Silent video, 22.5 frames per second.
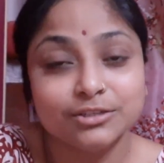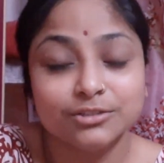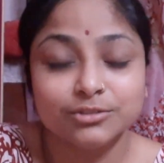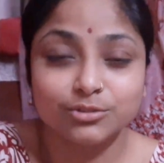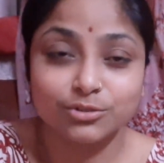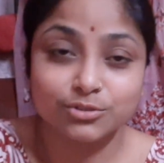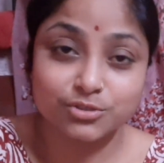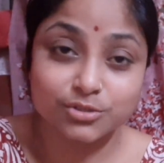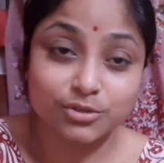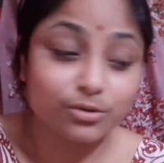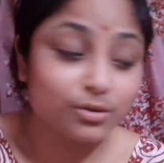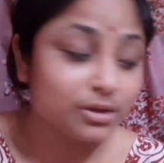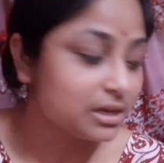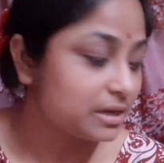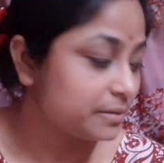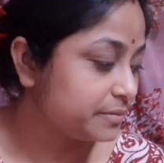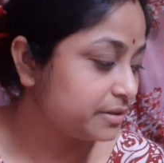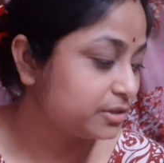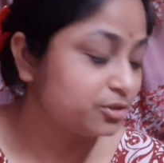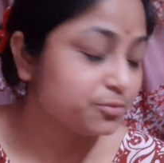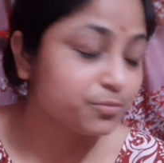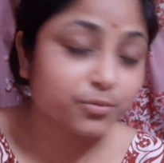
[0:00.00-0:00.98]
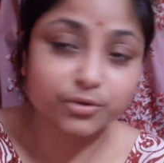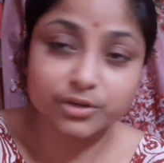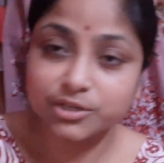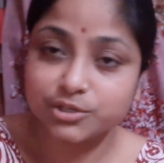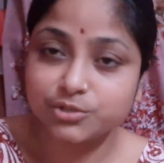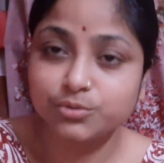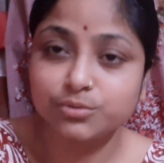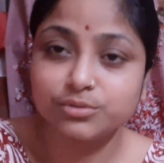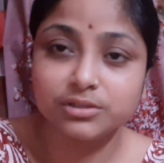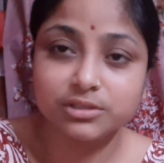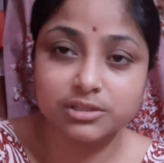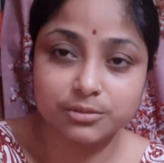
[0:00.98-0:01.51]
তো চলো আমি একটু পরে
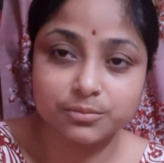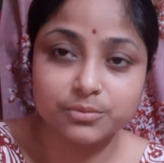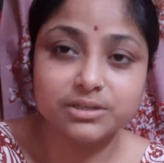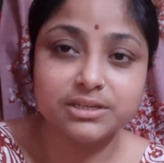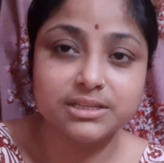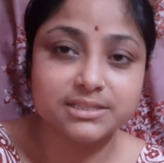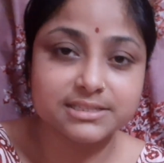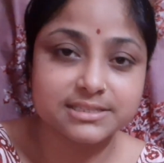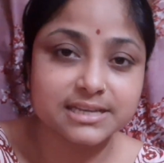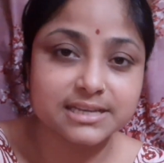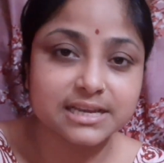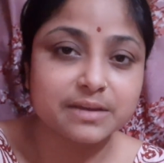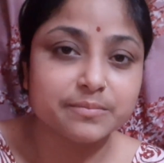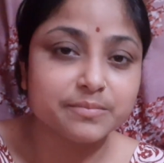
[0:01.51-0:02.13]
সন্ধ্যা দেবো নিচে